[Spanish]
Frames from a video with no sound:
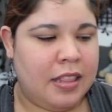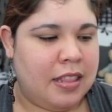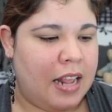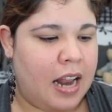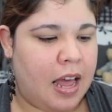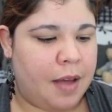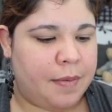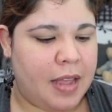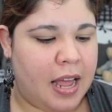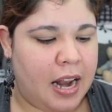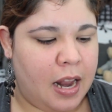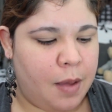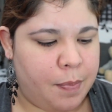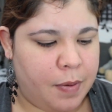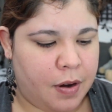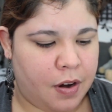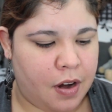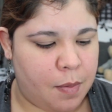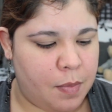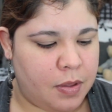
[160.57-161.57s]
de labiales,
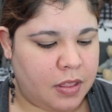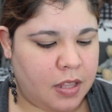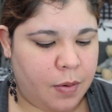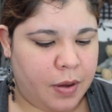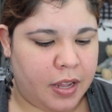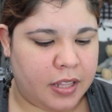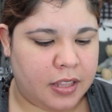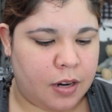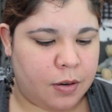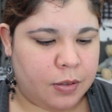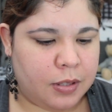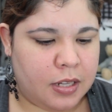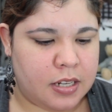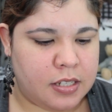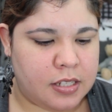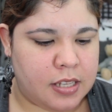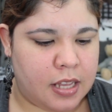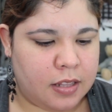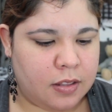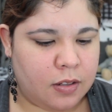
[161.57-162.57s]
pero realmente voy a estar
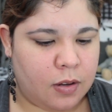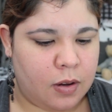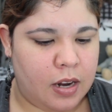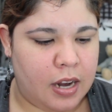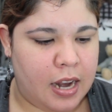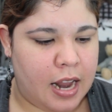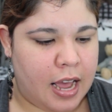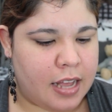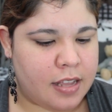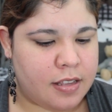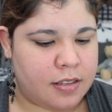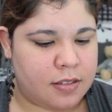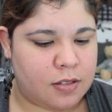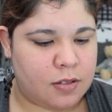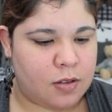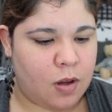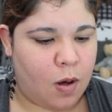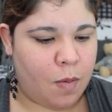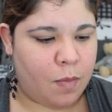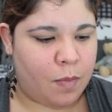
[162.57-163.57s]
utilizando la
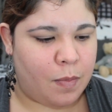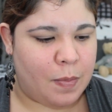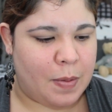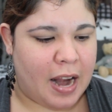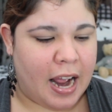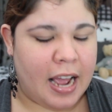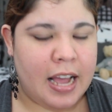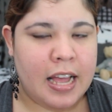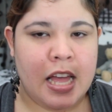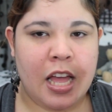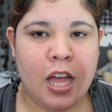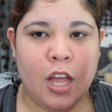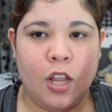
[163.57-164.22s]
sombra,